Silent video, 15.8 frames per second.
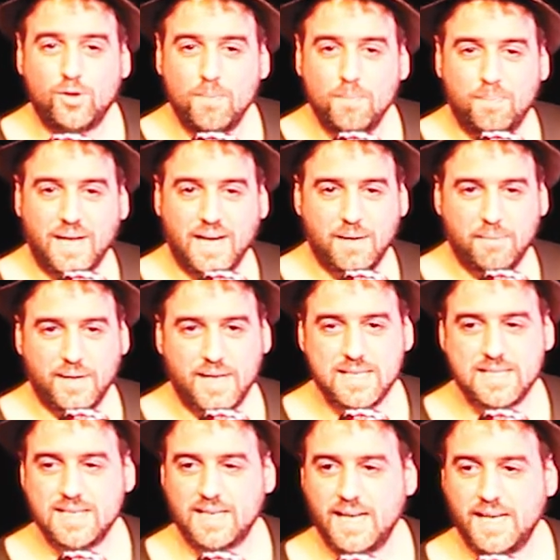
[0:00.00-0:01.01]
con
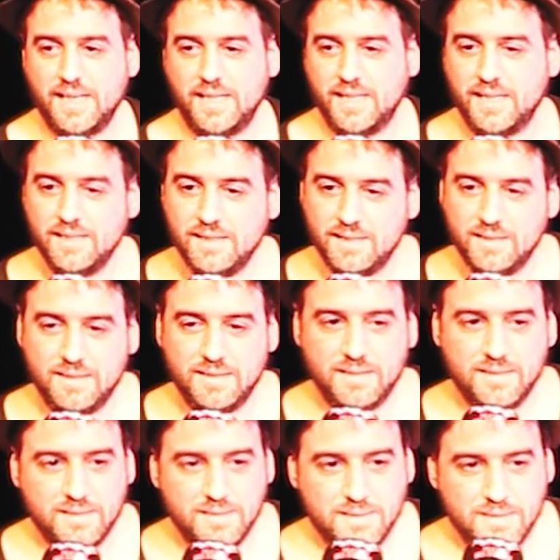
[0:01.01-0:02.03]
palabras al aire,
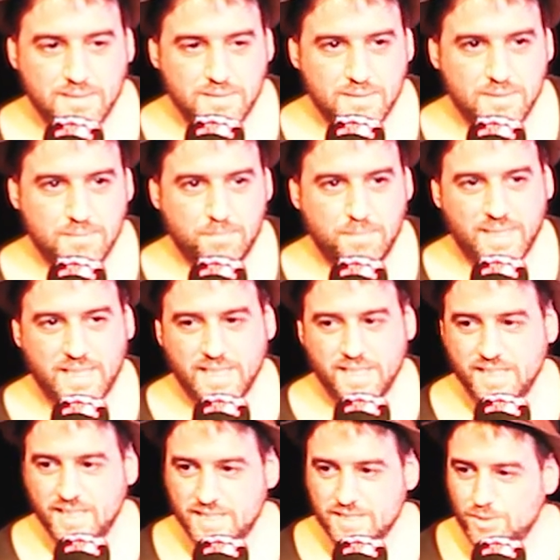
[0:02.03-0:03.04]

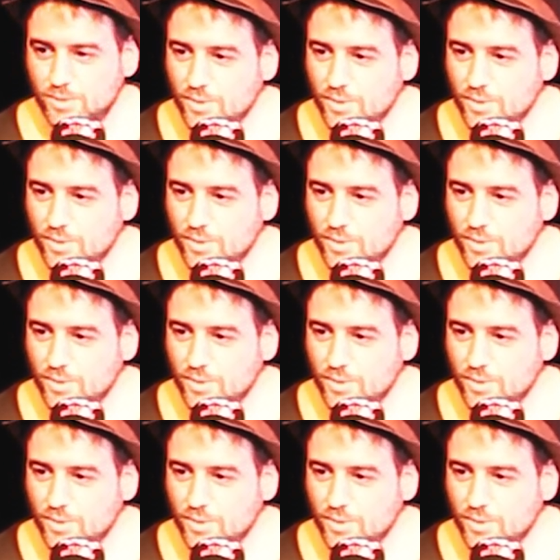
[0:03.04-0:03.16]
pequeñas